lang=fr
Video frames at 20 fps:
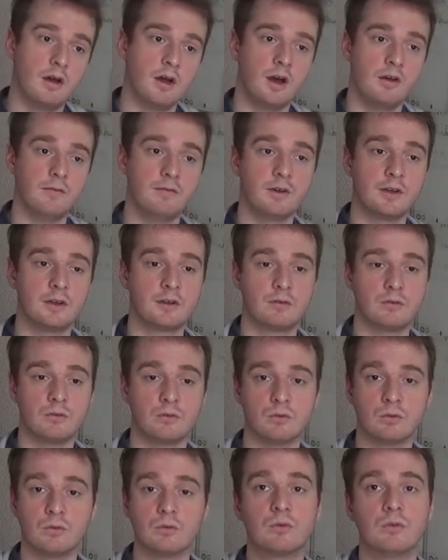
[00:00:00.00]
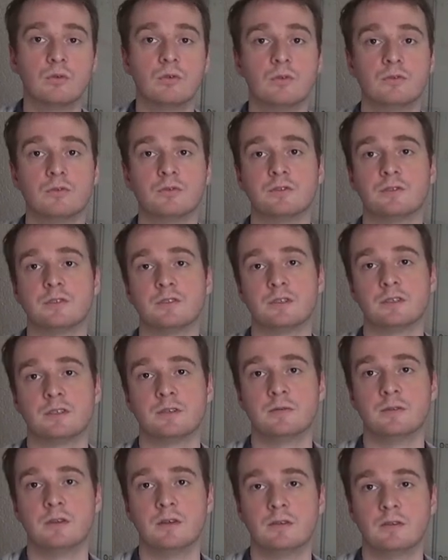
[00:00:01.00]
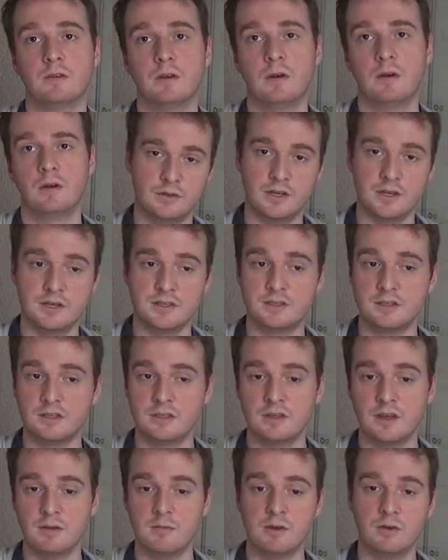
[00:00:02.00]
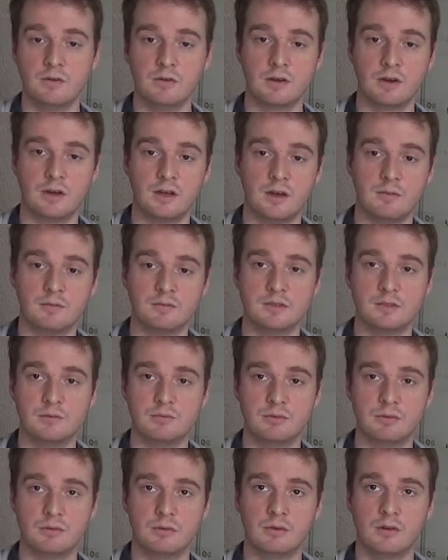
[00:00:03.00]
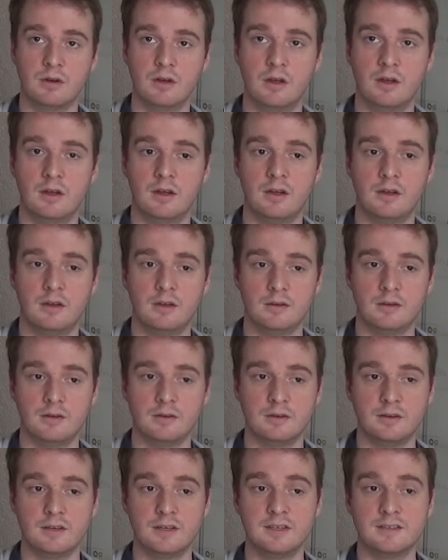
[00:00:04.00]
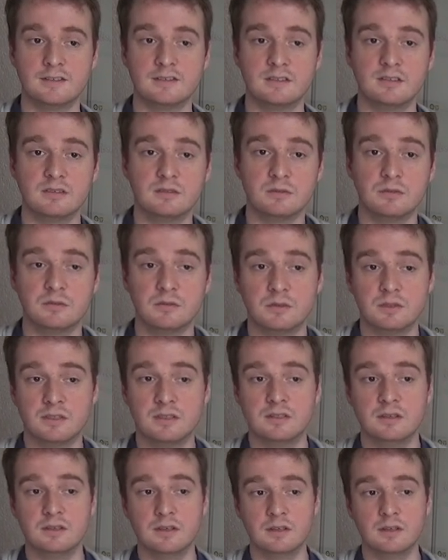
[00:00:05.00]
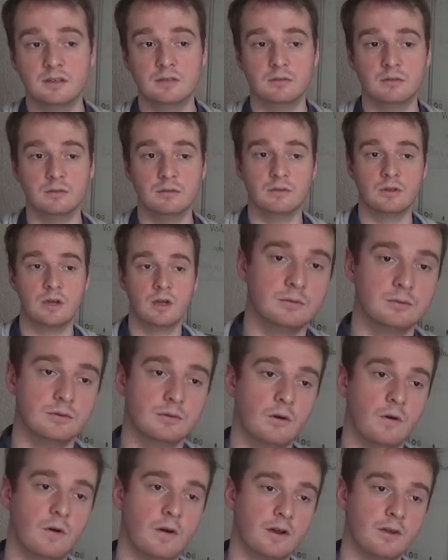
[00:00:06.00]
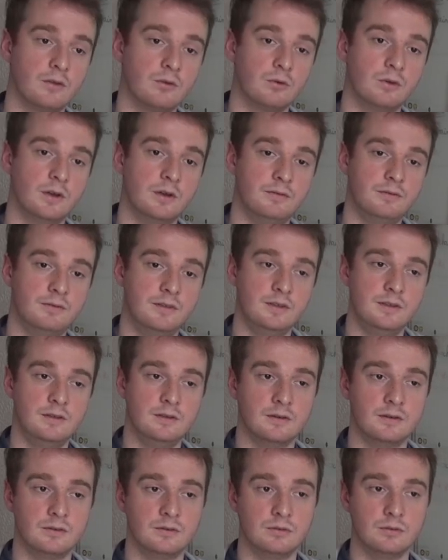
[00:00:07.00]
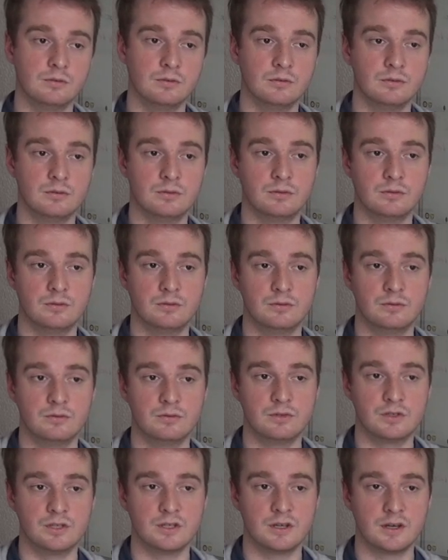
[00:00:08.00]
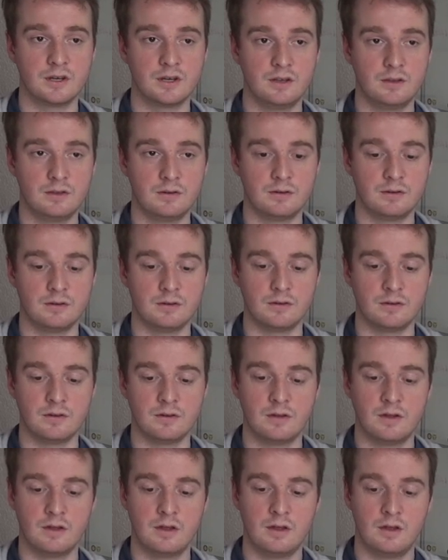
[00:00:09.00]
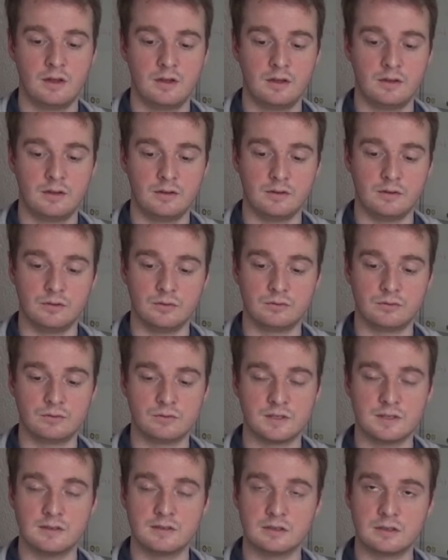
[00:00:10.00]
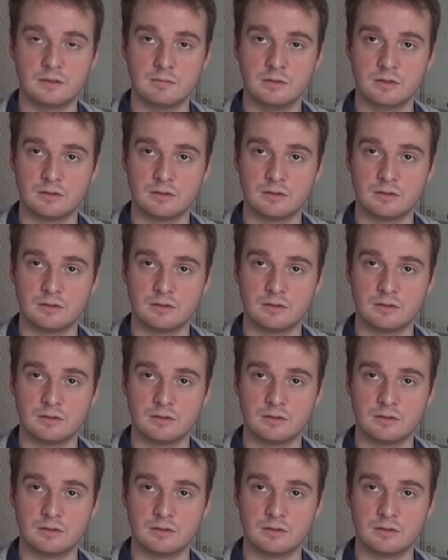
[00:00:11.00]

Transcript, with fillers: avec le concours de ses examinateurs, essaie d'améliorer un petit peu euh, et essayer de, guider en réunion FI, euh, de, gérer euh, toute cette équipe